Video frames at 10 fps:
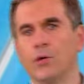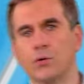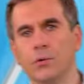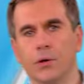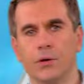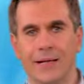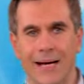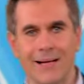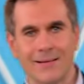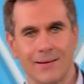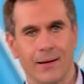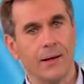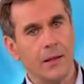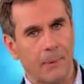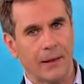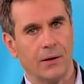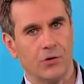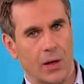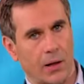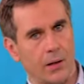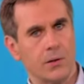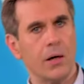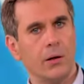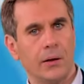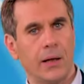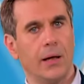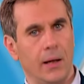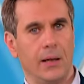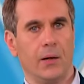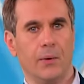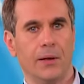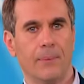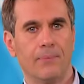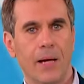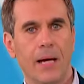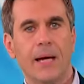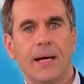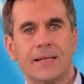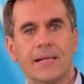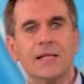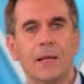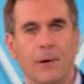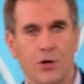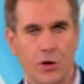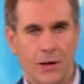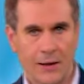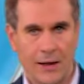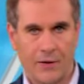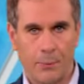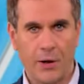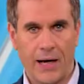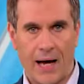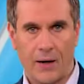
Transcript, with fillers: un miscuglio di gas e di particelle solide e liquide. Se si prescinde dal vapore